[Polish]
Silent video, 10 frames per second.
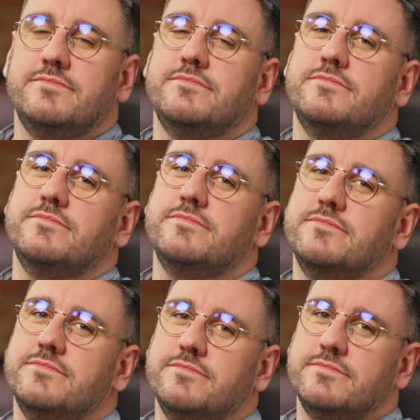Paweł,
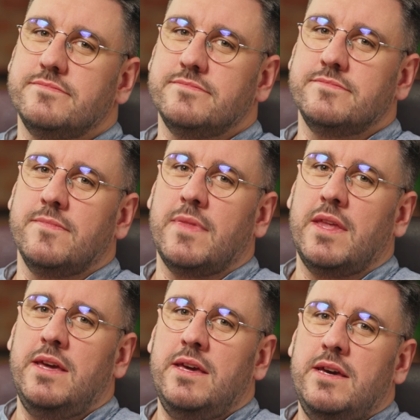co to jest Zero
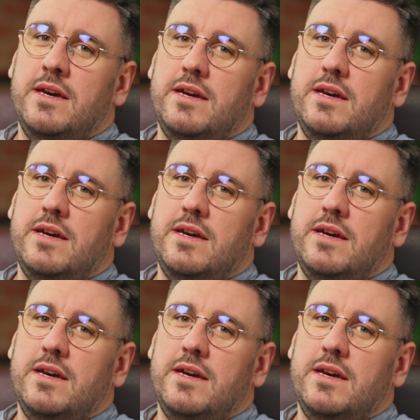Wall?